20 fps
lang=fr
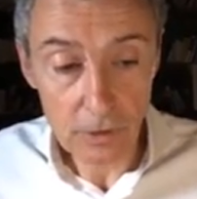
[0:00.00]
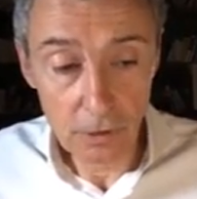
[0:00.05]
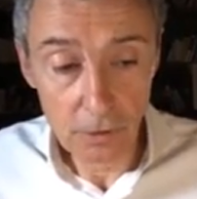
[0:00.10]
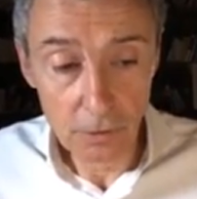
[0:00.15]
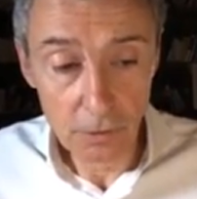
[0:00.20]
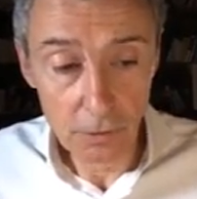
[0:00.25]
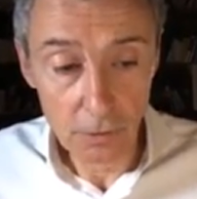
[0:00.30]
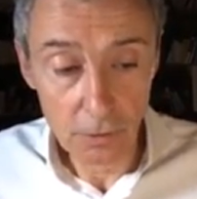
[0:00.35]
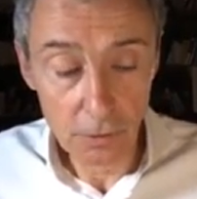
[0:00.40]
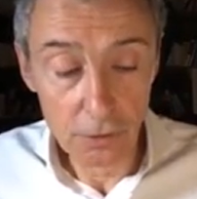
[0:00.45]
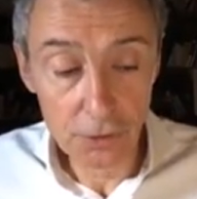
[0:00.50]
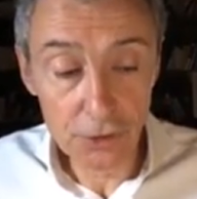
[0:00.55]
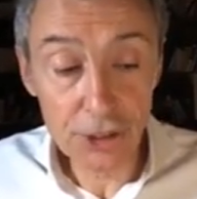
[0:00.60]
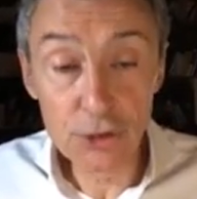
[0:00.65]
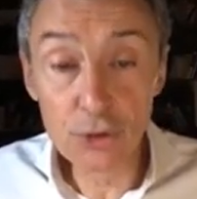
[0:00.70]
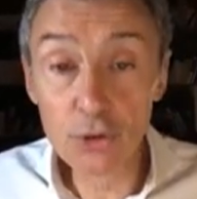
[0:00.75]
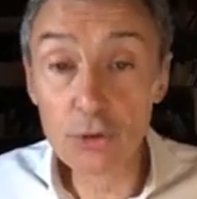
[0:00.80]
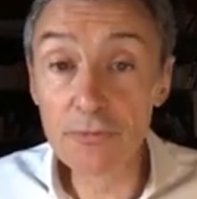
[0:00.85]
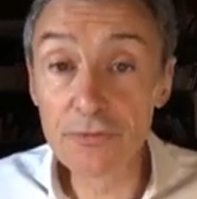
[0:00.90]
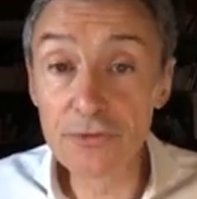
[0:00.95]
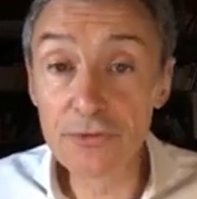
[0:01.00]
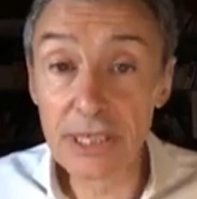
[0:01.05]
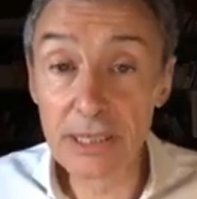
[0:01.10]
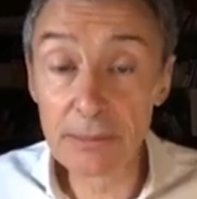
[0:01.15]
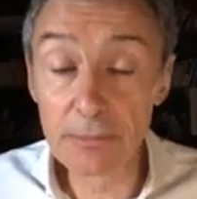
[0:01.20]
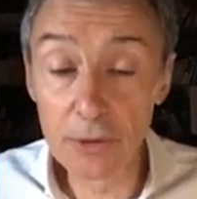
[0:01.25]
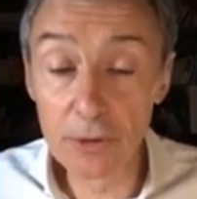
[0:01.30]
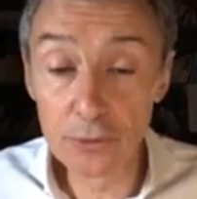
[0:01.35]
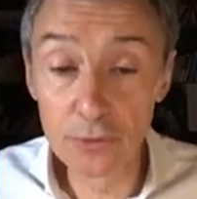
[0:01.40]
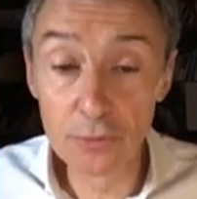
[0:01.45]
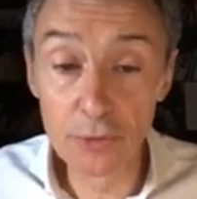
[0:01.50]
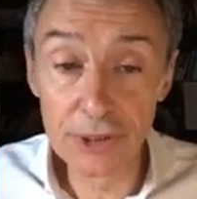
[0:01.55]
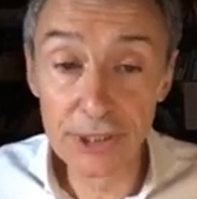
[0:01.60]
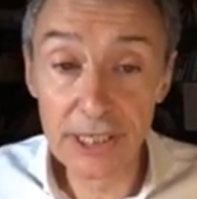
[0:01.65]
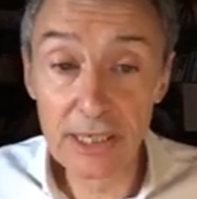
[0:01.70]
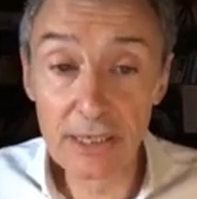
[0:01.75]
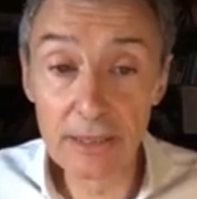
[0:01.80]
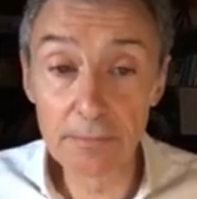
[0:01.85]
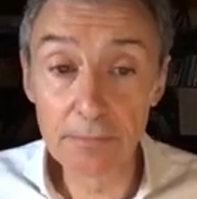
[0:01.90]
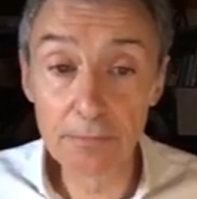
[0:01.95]
le, génome finalement du
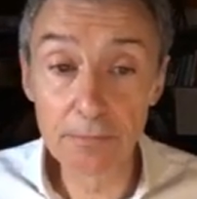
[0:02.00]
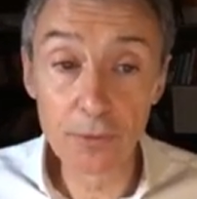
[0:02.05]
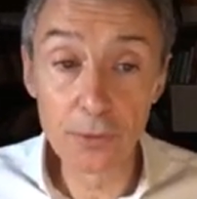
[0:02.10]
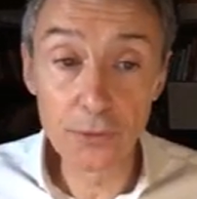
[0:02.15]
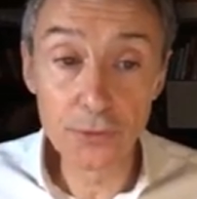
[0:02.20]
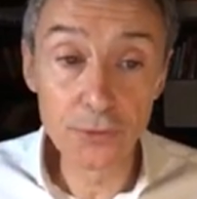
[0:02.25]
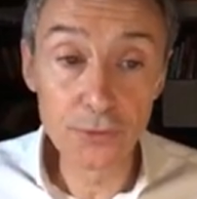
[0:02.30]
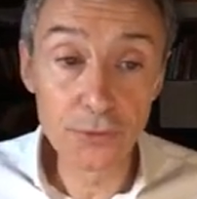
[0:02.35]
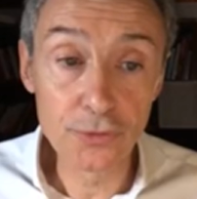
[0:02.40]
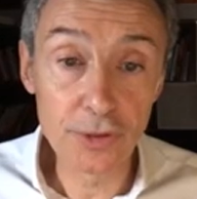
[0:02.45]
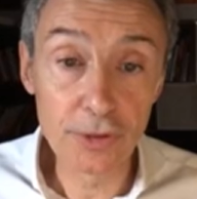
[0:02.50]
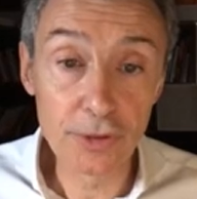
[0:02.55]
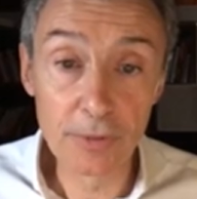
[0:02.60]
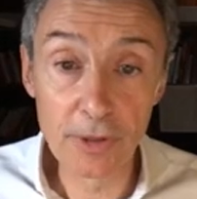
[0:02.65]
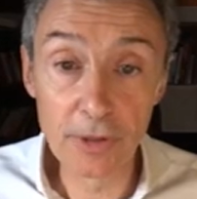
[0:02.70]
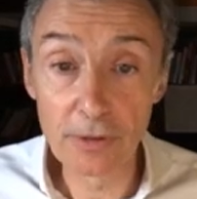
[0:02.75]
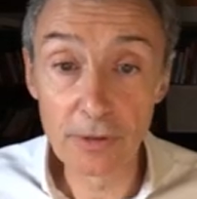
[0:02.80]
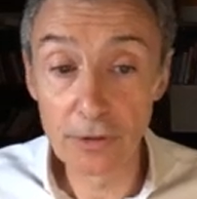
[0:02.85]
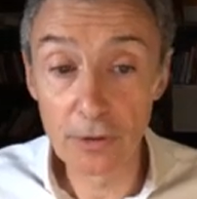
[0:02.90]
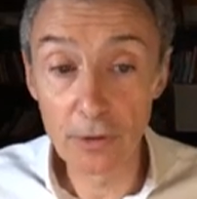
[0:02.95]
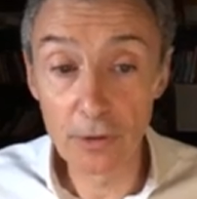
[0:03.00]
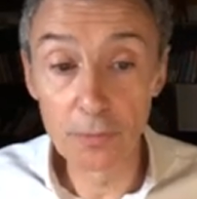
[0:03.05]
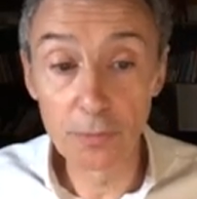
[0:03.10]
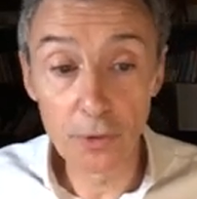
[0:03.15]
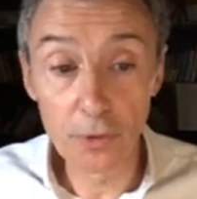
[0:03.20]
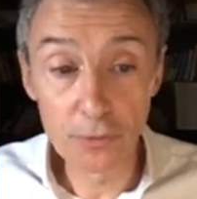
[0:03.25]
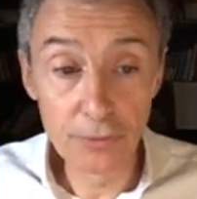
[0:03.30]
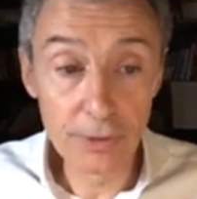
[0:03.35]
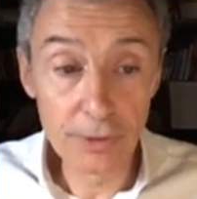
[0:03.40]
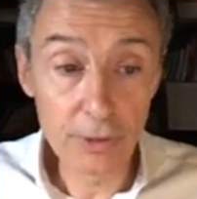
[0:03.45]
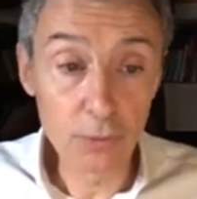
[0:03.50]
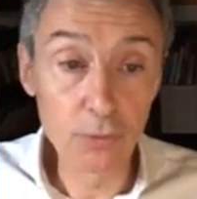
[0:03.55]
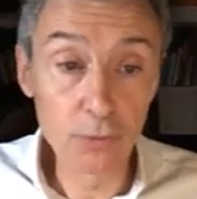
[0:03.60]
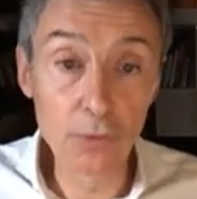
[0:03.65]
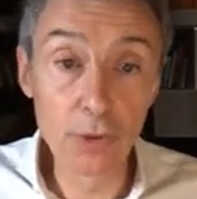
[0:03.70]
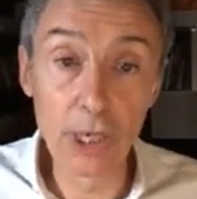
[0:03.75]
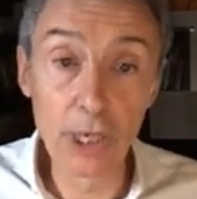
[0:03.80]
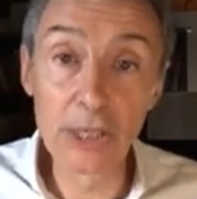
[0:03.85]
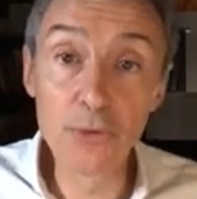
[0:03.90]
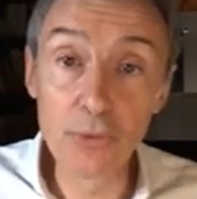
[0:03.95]
modèle pour justement euh, reproduire
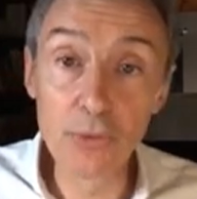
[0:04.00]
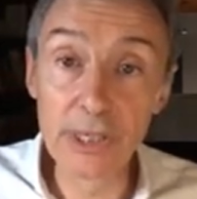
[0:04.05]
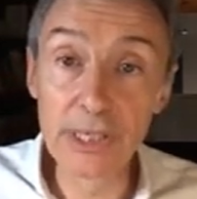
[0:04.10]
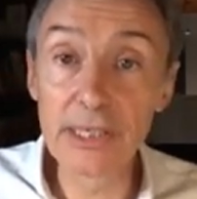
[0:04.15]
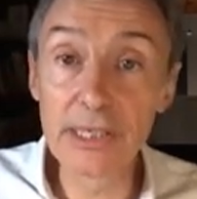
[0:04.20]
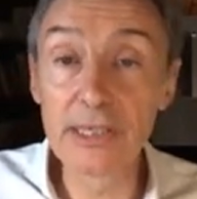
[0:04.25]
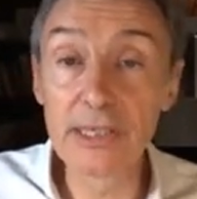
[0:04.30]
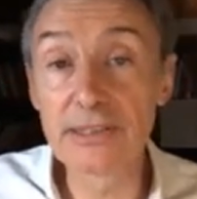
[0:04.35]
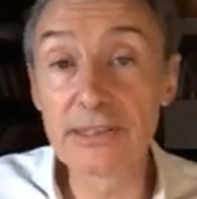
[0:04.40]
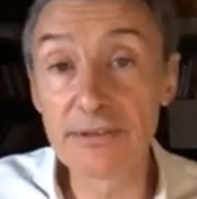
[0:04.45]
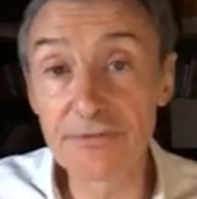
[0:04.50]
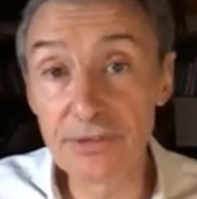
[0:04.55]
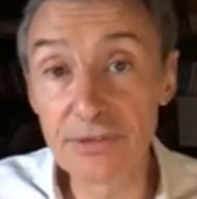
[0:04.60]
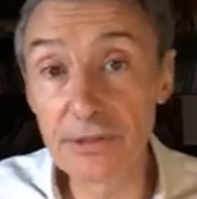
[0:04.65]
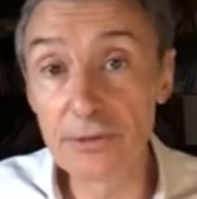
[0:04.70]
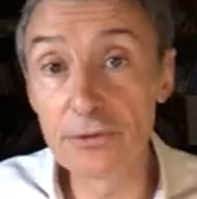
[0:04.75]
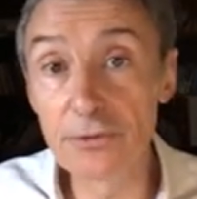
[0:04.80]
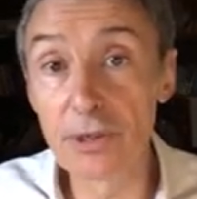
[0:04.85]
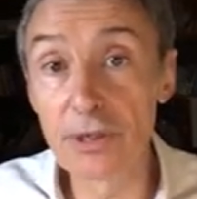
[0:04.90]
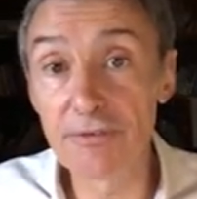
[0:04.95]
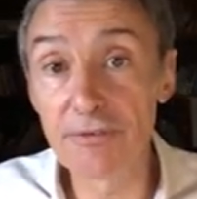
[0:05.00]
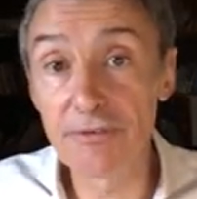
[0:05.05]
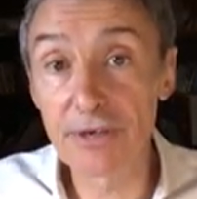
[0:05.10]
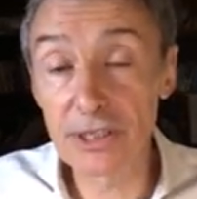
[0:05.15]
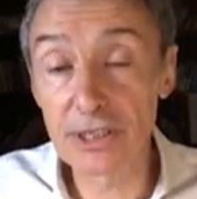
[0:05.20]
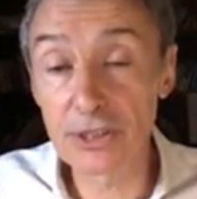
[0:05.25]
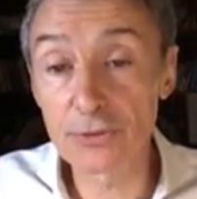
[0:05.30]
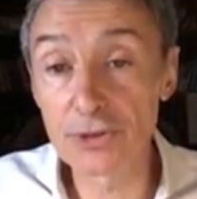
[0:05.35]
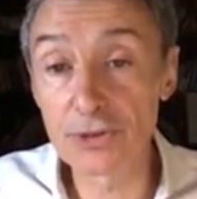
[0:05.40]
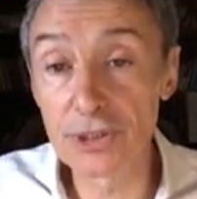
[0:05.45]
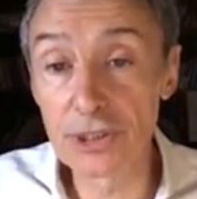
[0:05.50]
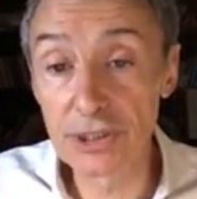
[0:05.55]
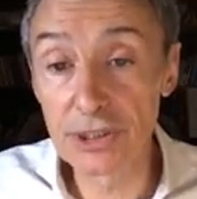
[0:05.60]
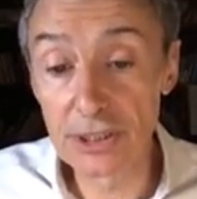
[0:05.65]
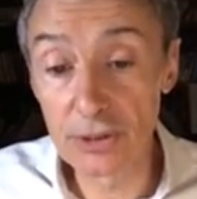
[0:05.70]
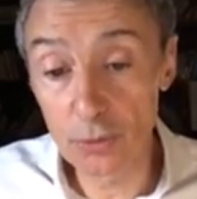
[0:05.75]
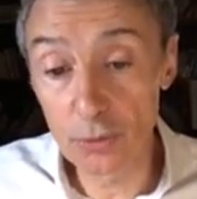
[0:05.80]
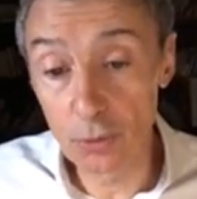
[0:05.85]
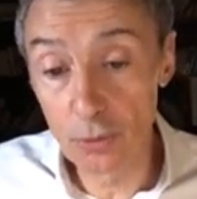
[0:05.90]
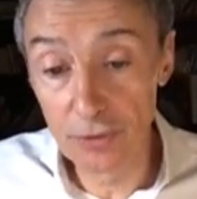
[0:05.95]
ou annuler les effets de la variation
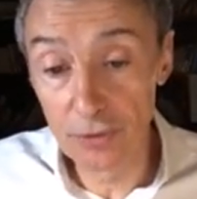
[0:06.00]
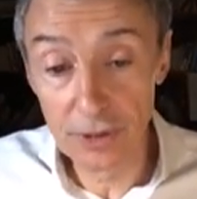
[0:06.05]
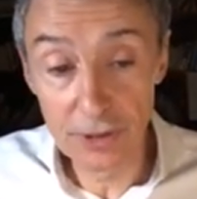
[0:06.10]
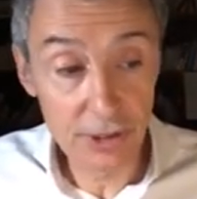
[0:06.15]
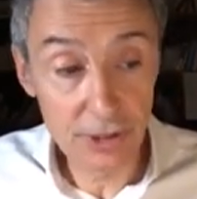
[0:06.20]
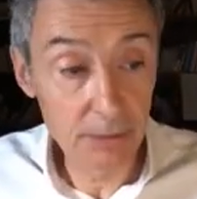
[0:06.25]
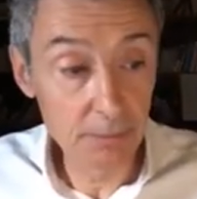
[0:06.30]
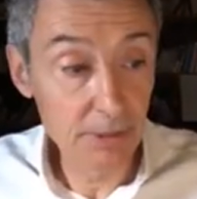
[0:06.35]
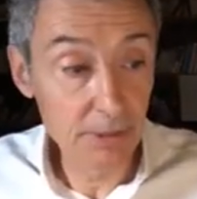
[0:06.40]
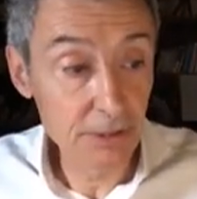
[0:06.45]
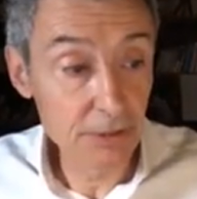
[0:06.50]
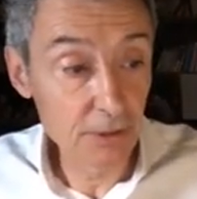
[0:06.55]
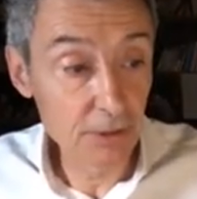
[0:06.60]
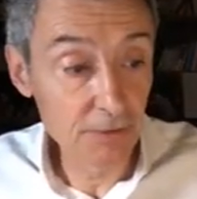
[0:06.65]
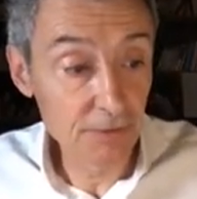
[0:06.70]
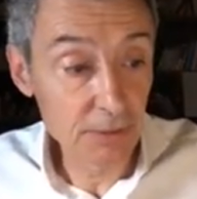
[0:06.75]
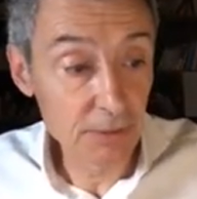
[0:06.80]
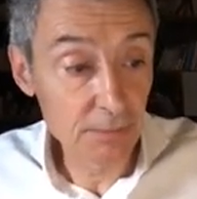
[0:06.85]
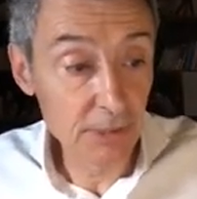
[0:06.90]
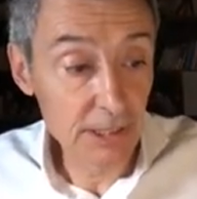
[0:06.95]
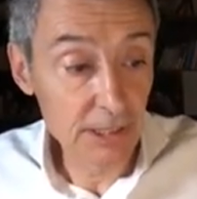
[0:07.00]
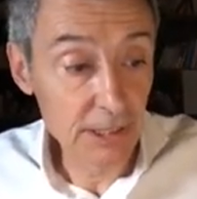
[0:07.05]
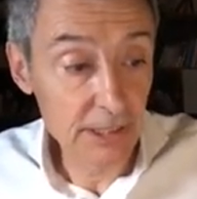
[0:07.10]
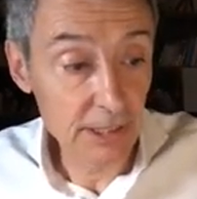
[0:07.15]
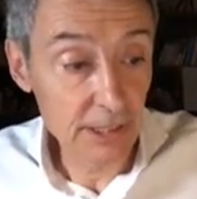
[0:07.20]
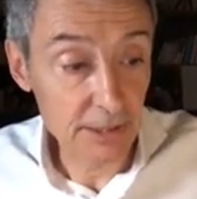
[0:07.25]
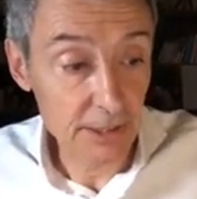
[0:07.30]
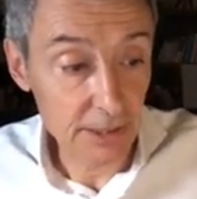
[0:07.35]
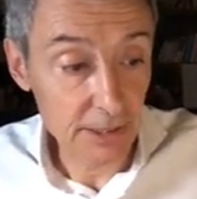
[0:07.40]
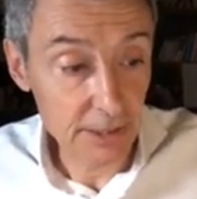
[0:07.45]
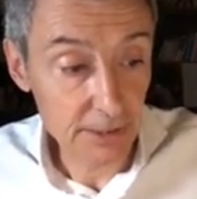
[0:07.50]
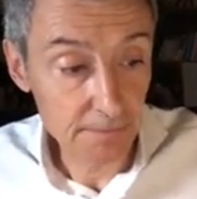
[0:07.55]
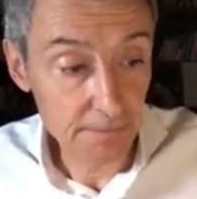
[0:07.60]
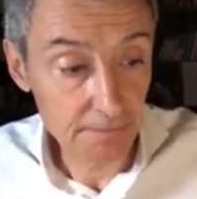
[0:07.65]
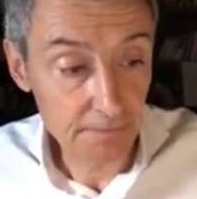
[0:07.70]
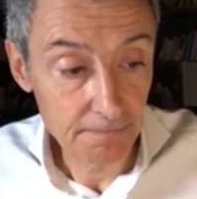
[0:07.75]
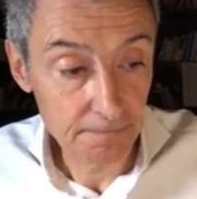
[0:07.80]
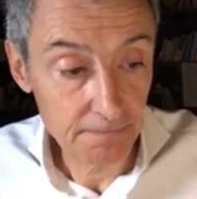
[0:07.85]
génétique trouvée chez le patient avec maladie cardiaque.